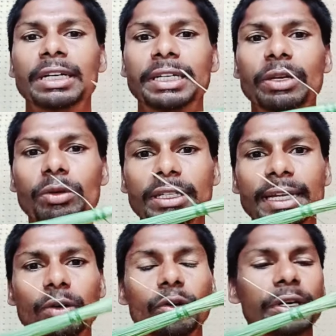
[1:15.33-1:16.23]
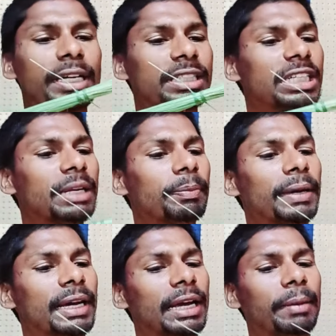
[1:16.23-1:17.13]
क्योंकि देखो ये सिर्फ
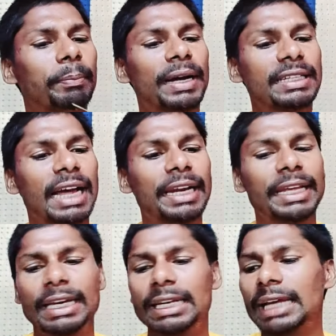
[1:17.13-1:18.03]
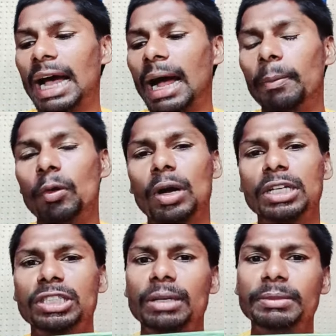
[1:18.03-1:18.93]
मैं बताने के लिए आप लोग
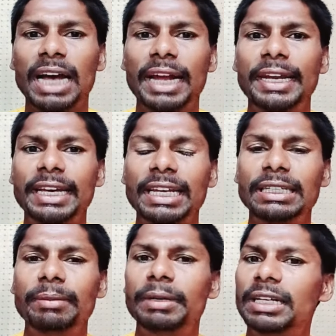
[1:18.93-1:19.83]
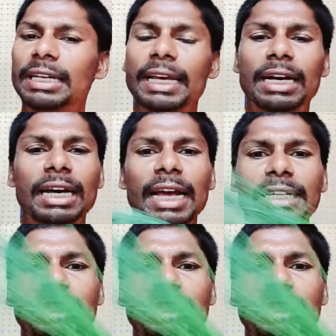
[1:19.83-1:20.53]
का समझाने के लिए मैं लेकर आया था